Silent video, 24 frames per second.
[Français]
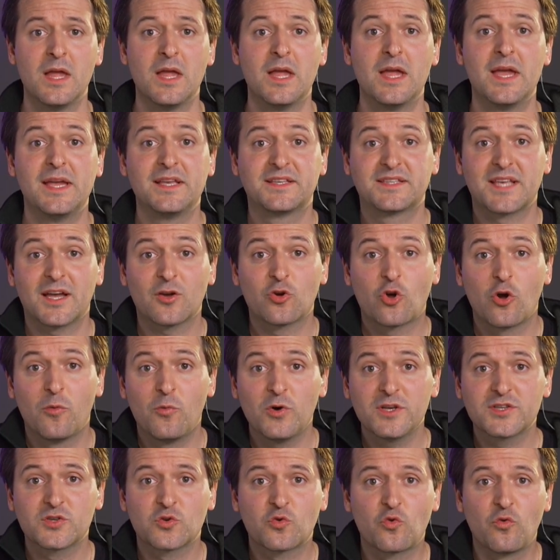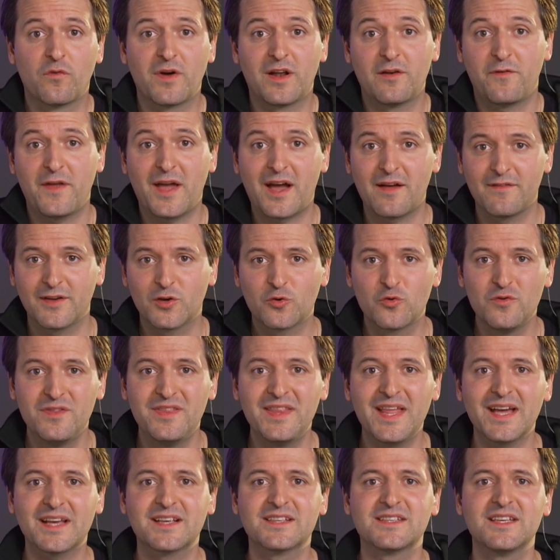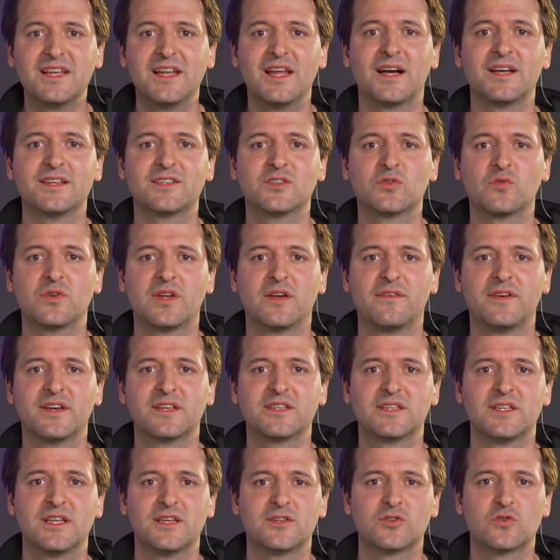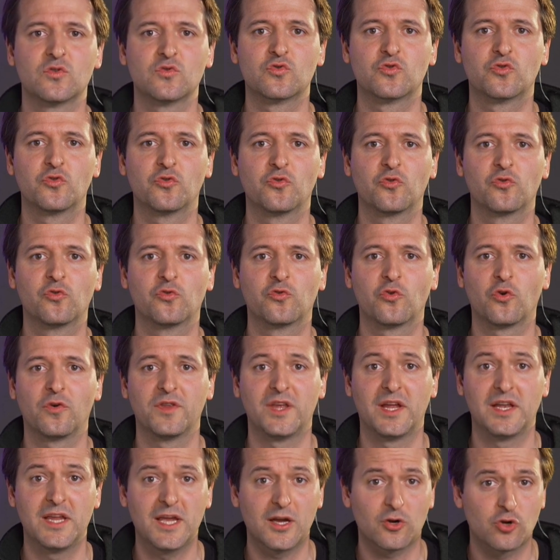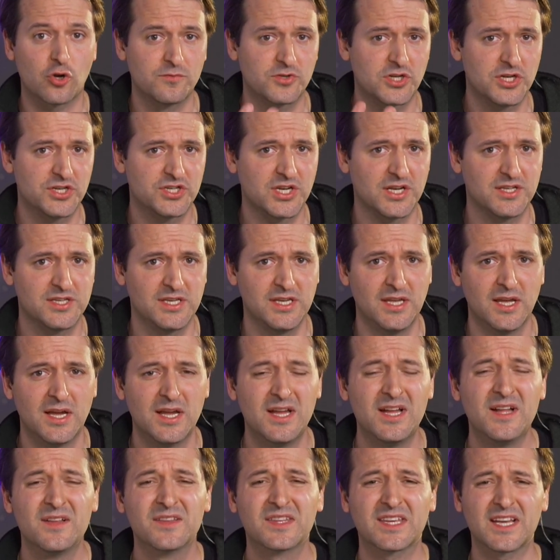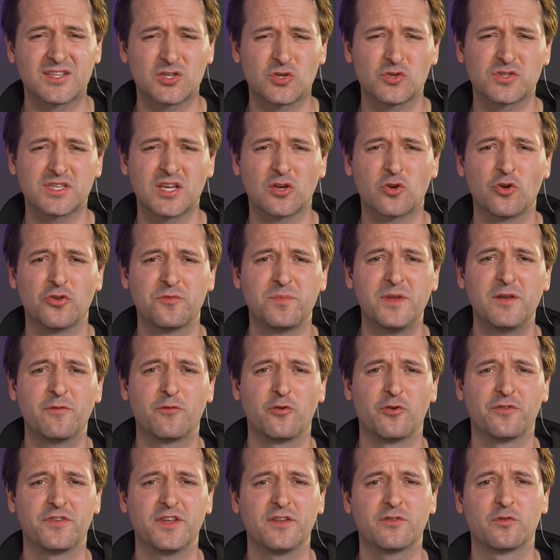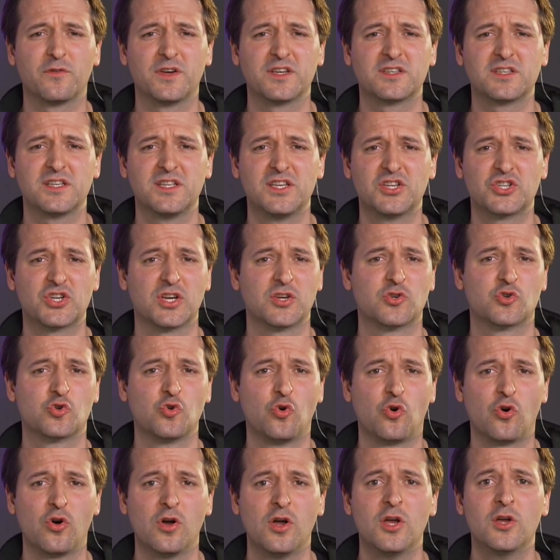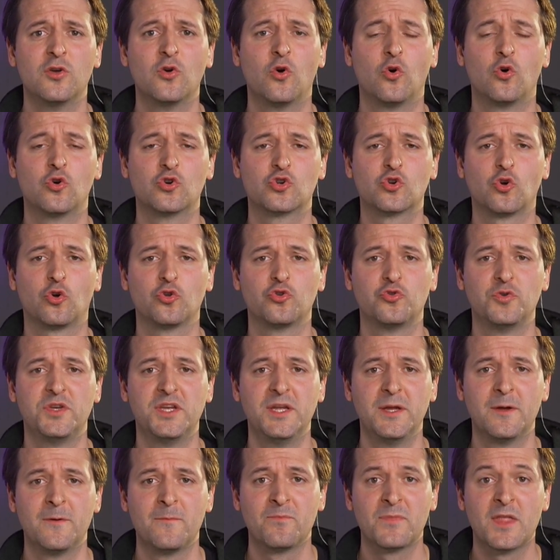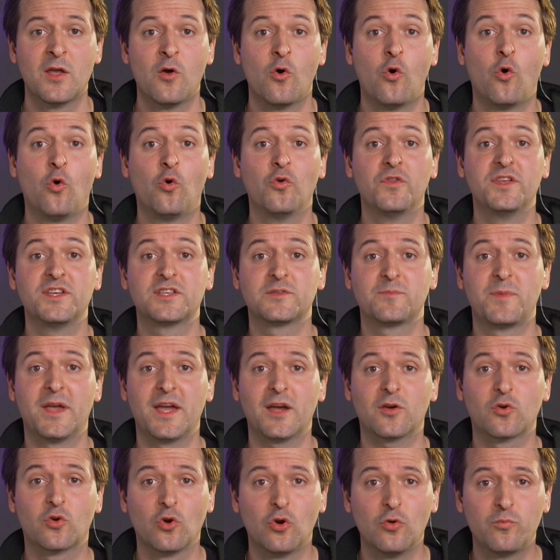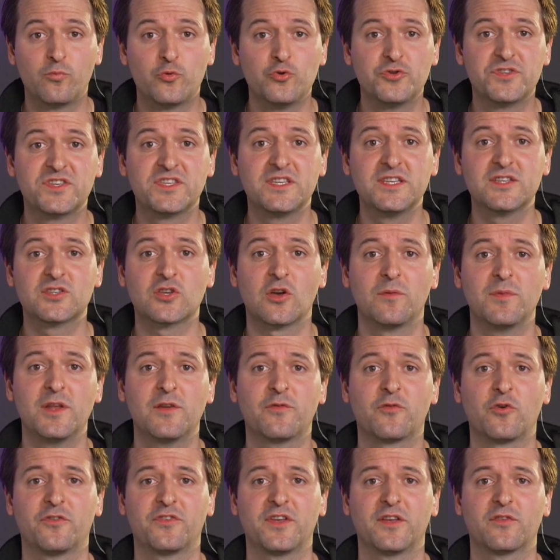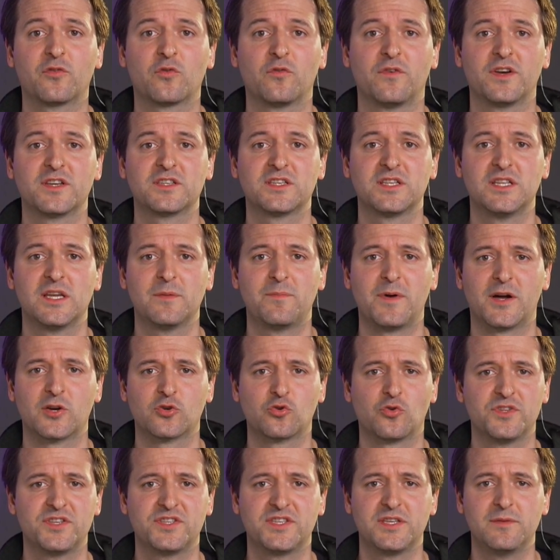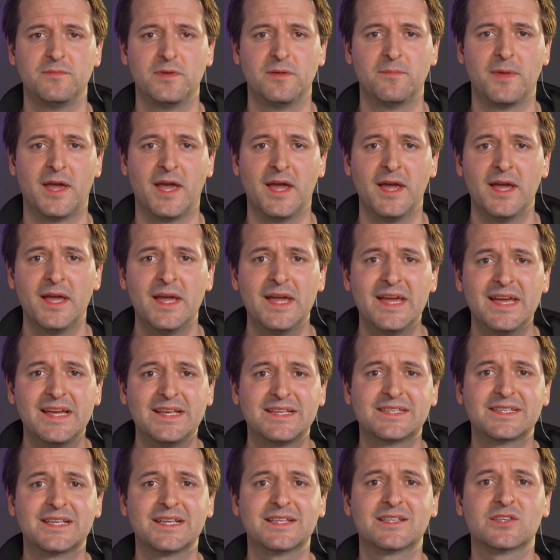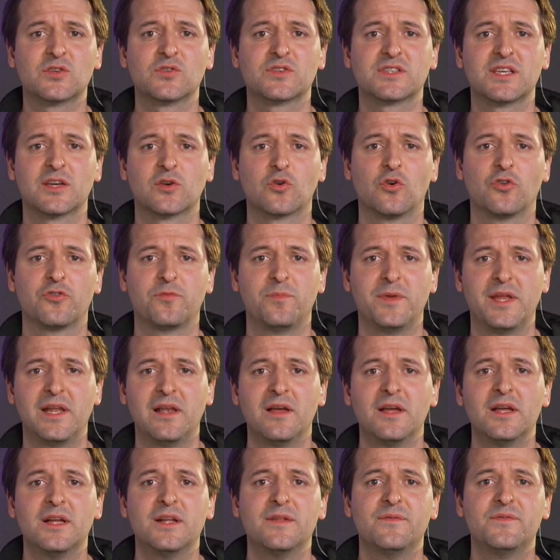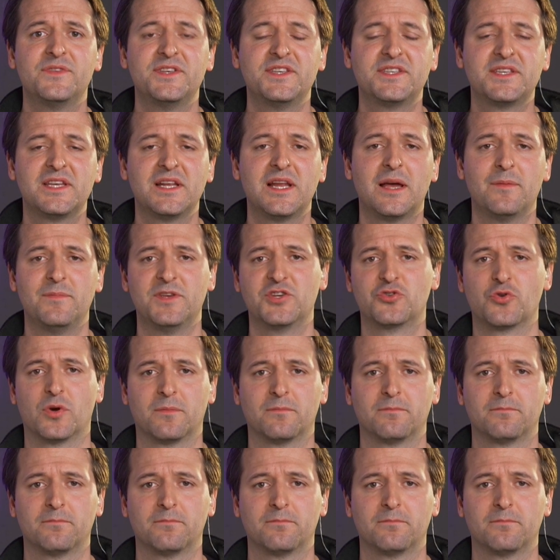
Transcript: Et ça, comment est-ce qu'on va le faire avec une accélération de la vaccination journalière Comme je l'ai déjà dit, 450 000 Français sont vaccinés chaque jour aujourd'hui. On espère que plus de 600 000 Français seront vaccinés par jour d'ici mi-mai et 750 000 d'ici la mi-juin.